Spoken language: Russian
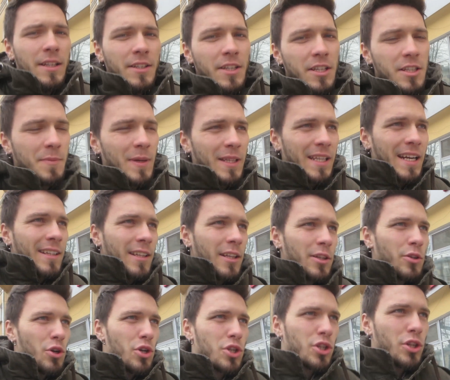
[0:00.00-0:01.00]
Несмотря на
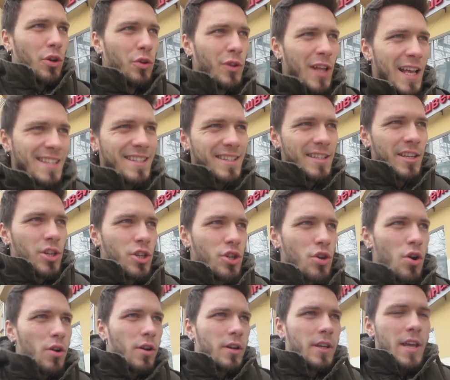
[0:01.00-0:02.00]
то, что у нас
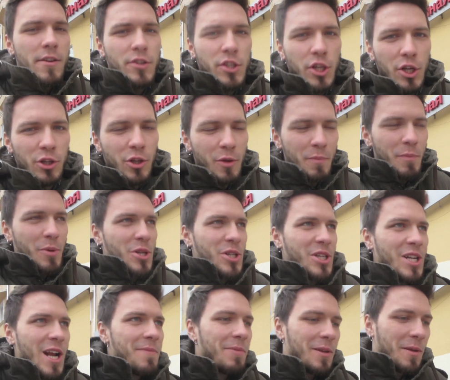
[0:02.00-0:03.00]
снежок, я все равно без
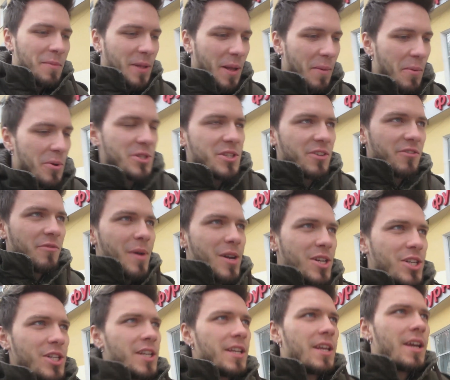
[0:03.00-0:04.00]
шапки, потому что в
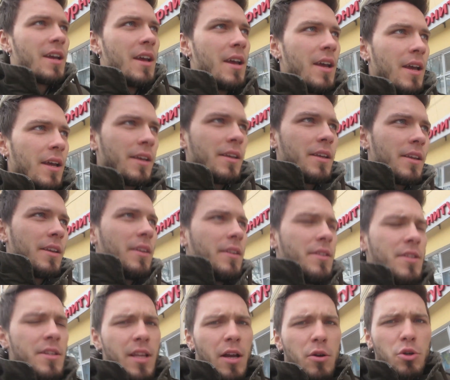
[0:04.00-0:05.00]
машине. И
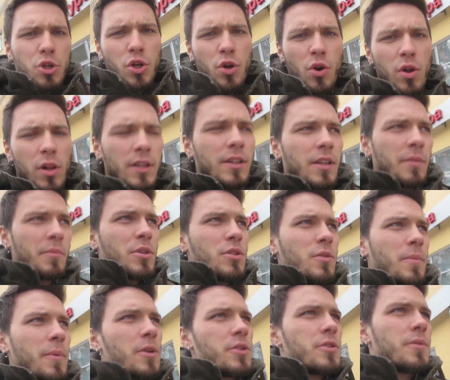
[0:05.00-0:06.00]
не так уж холодно,
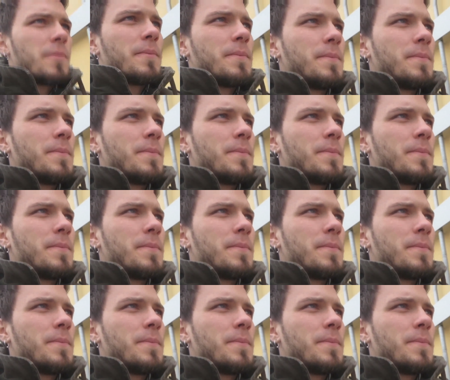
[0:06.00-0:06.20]
между прочим.